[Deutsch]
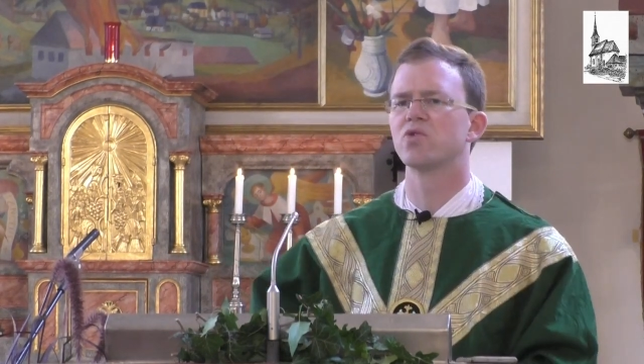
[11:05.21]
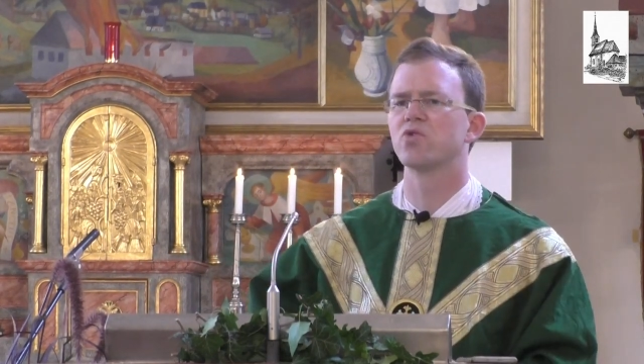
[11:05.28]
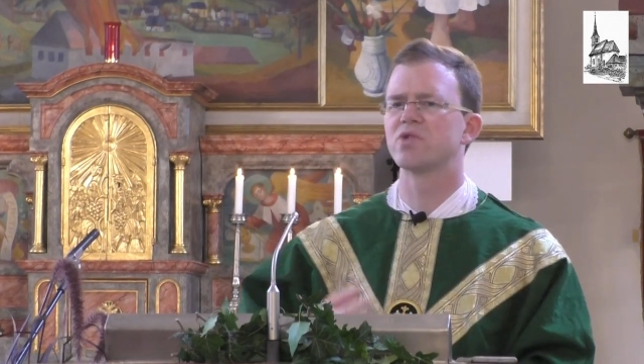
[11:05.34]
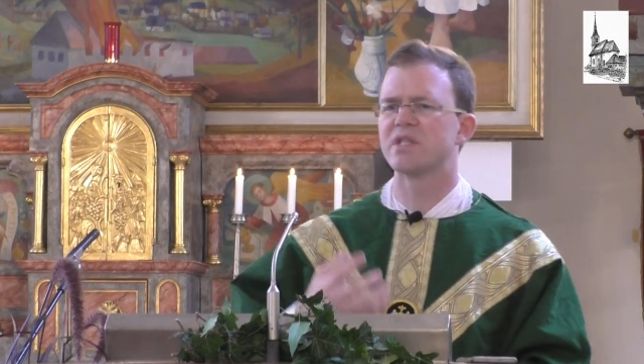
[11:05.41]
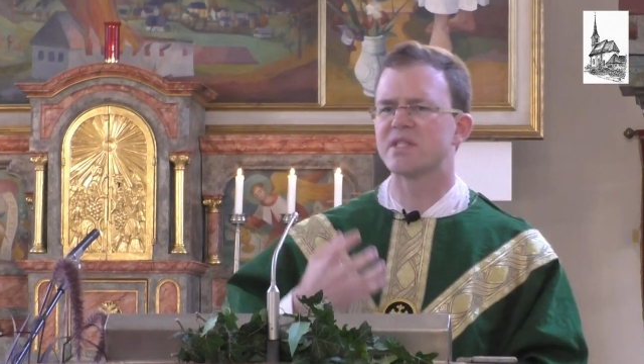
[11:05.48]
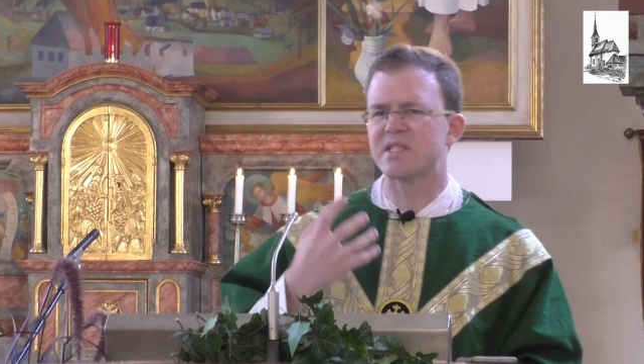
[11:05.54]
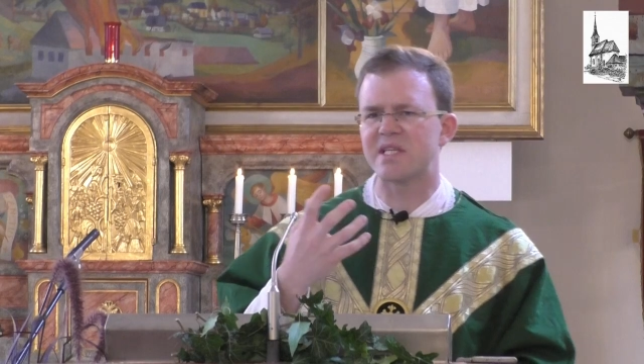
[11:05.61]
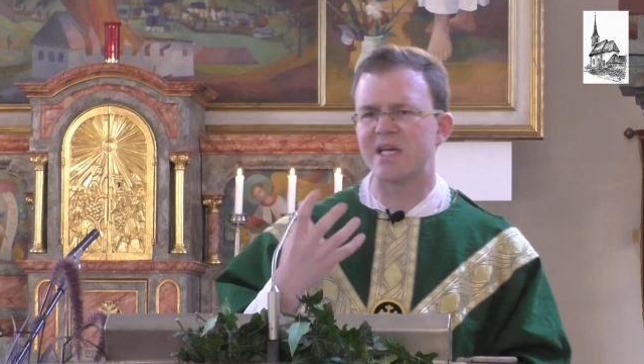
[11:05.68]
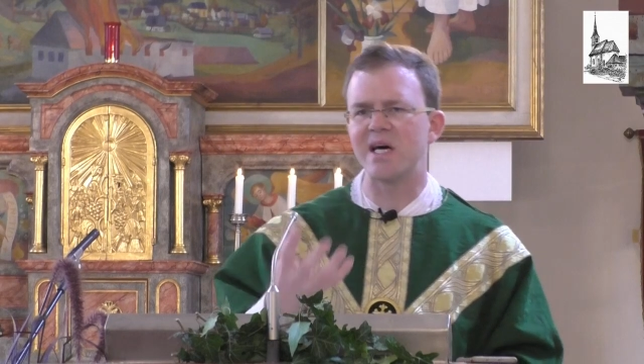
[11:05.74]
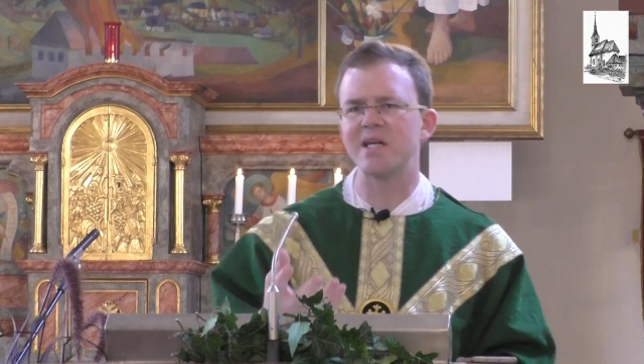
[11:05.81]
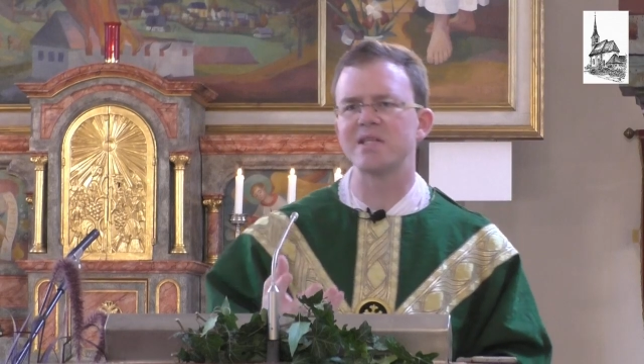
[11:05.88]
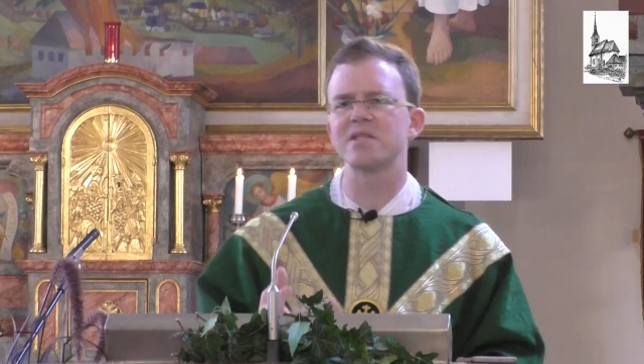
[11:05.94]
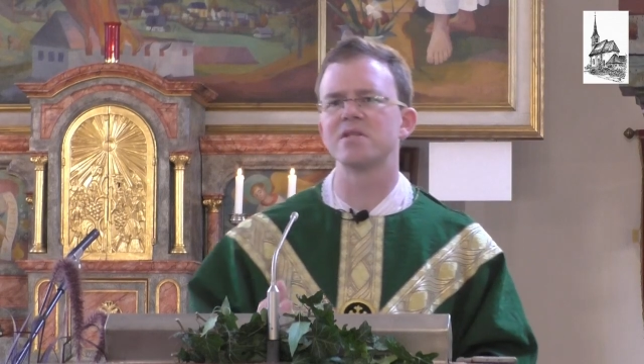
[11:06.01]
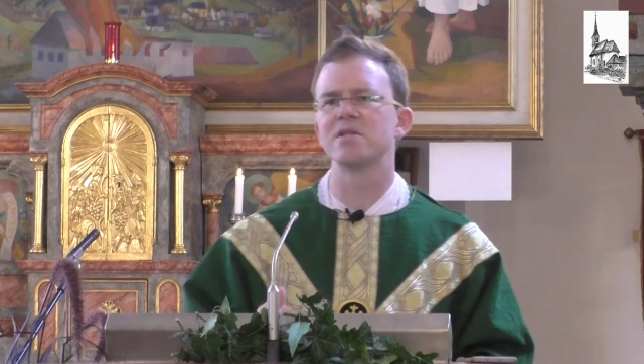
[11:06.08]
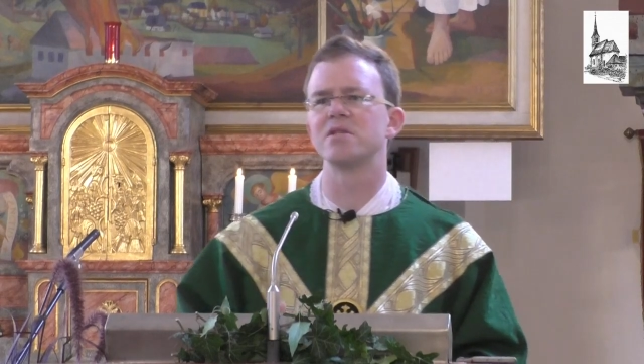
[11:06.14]
gute
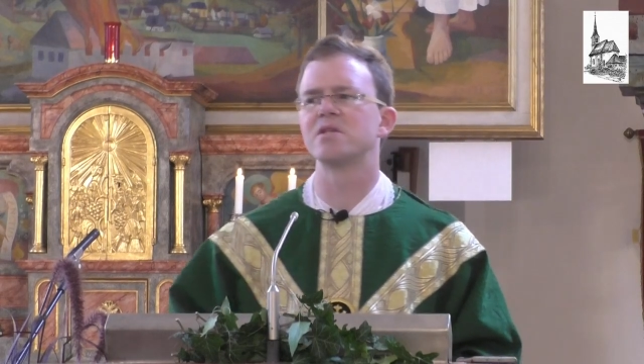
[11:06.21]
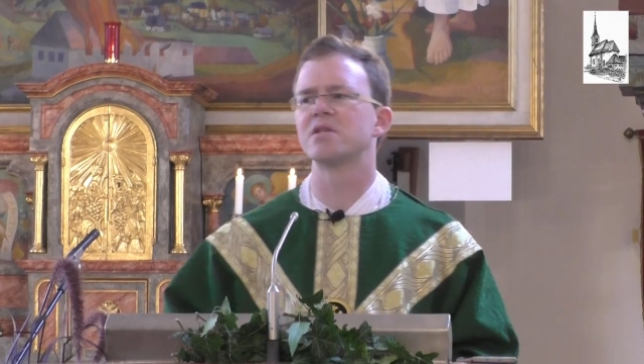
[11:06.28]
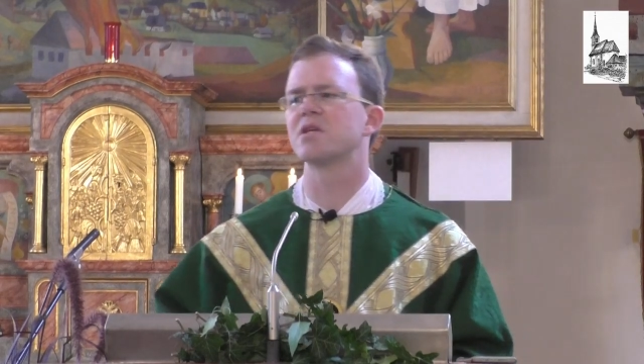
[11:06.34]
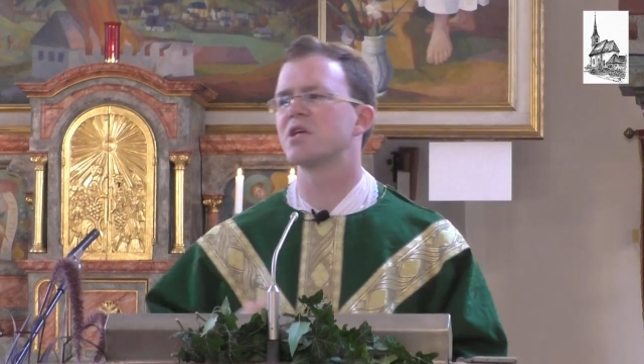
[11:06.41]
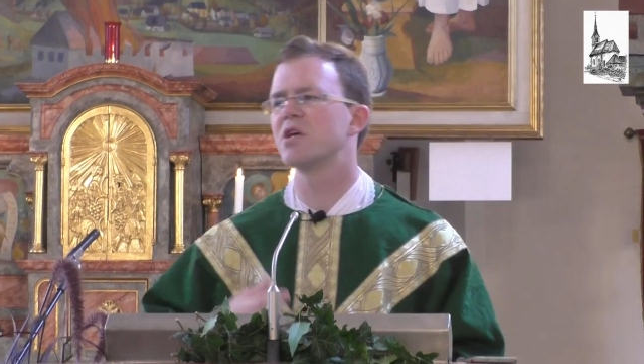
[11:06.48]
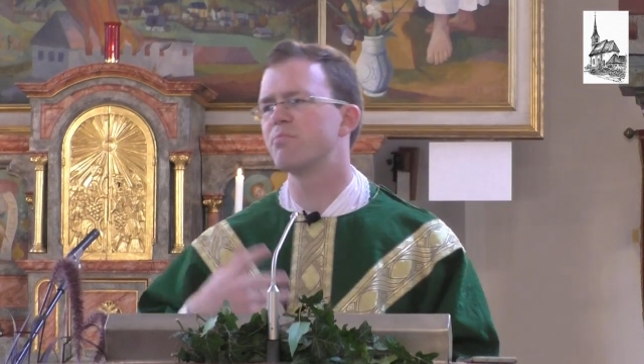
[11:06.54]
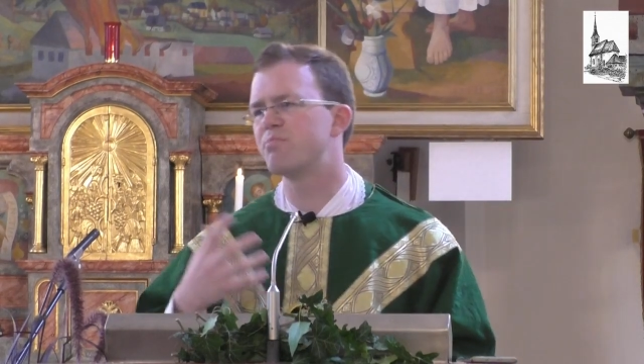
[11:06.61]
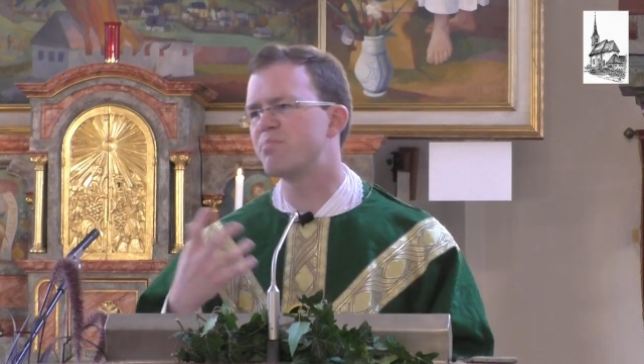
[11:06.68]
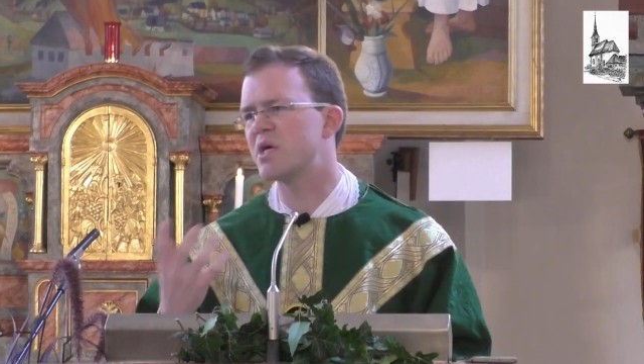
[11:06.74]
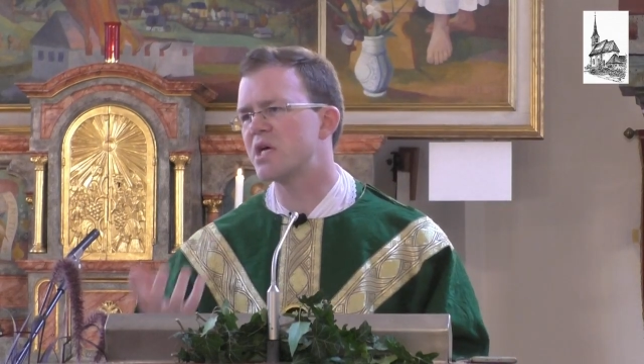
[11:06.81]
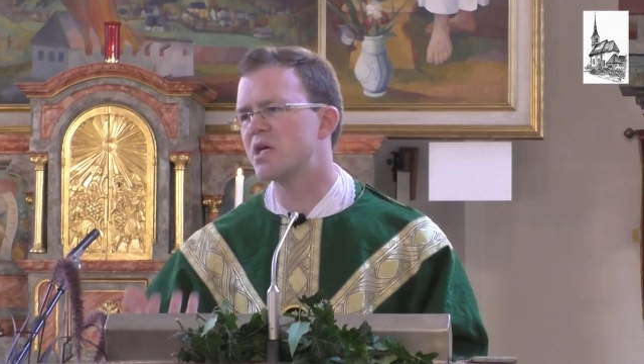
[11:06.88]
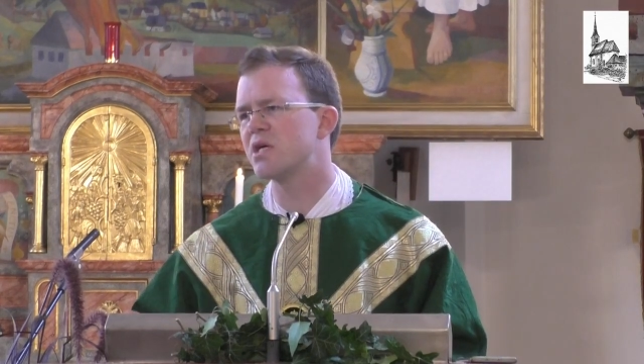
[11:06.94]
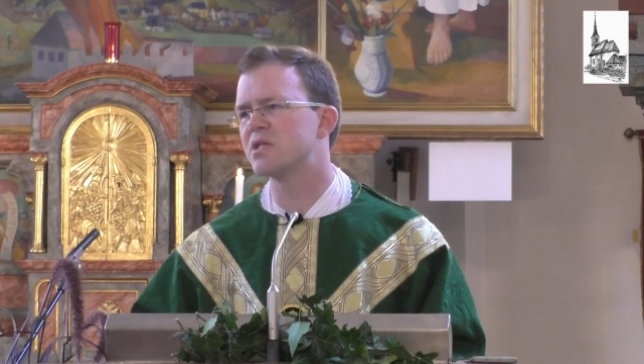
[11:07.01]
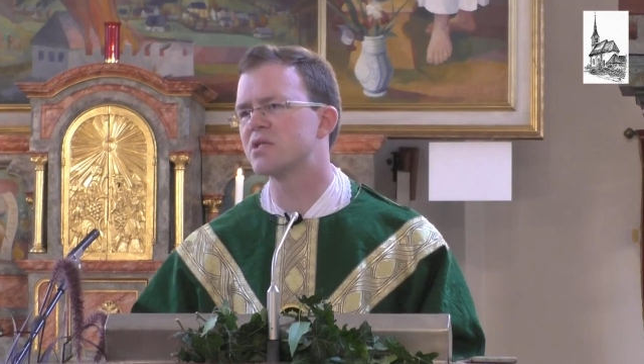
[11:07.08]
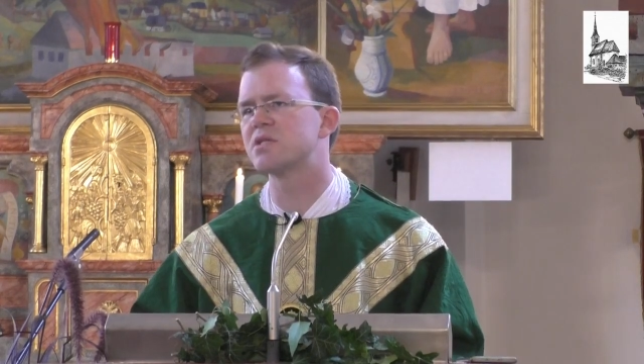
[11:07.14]
Taten,
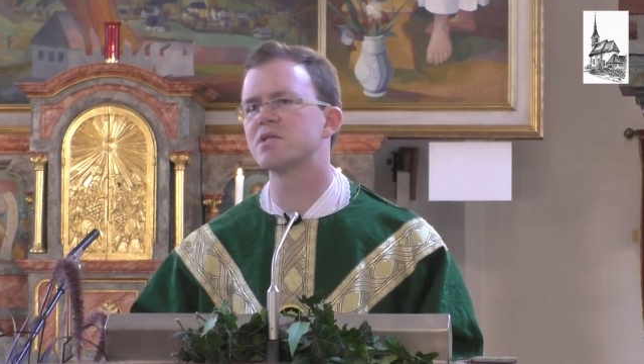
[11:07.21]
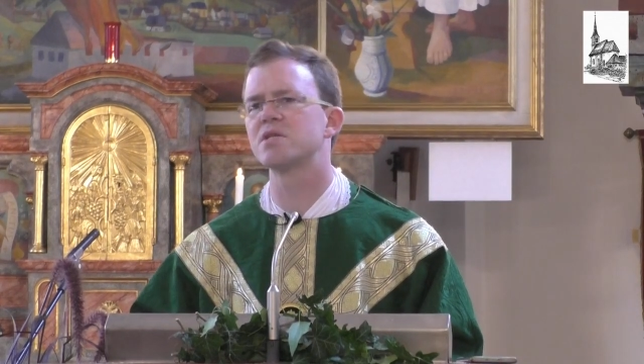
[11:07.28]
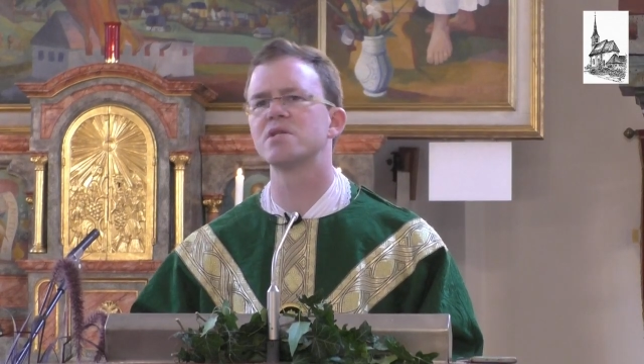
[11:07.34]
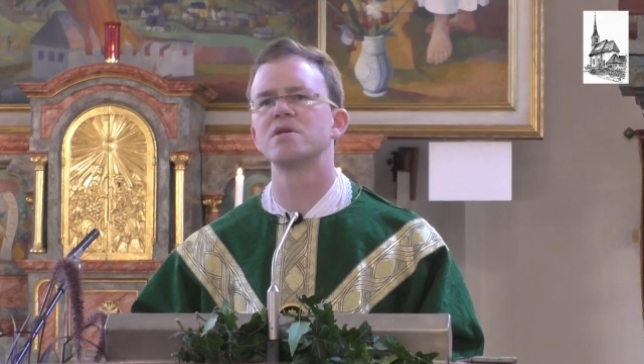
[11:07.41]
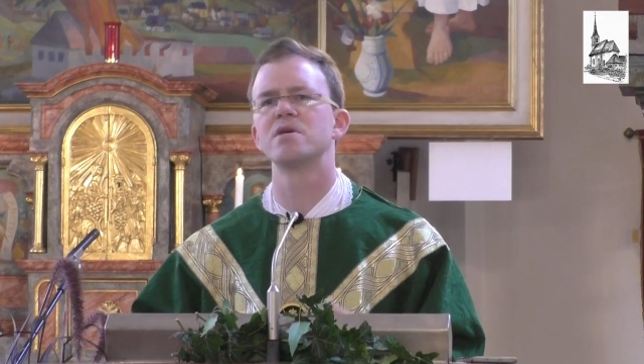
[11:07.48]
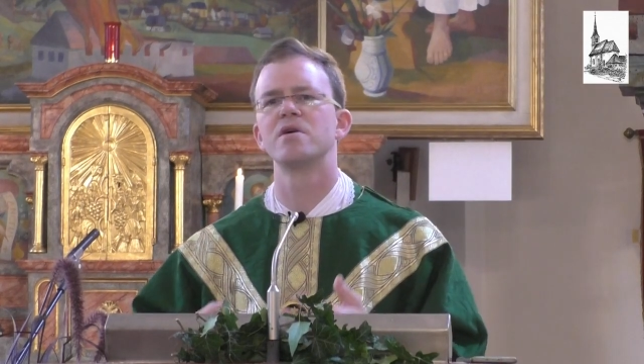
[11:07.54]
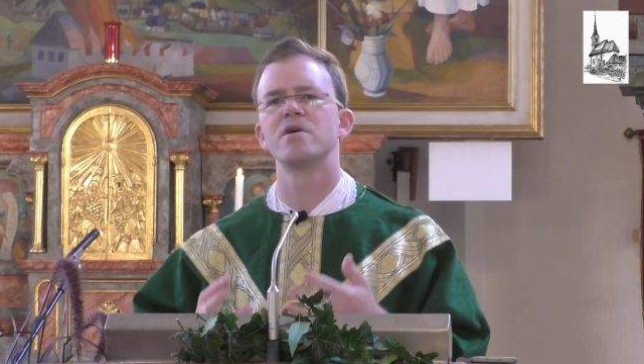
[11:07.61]
Gebet,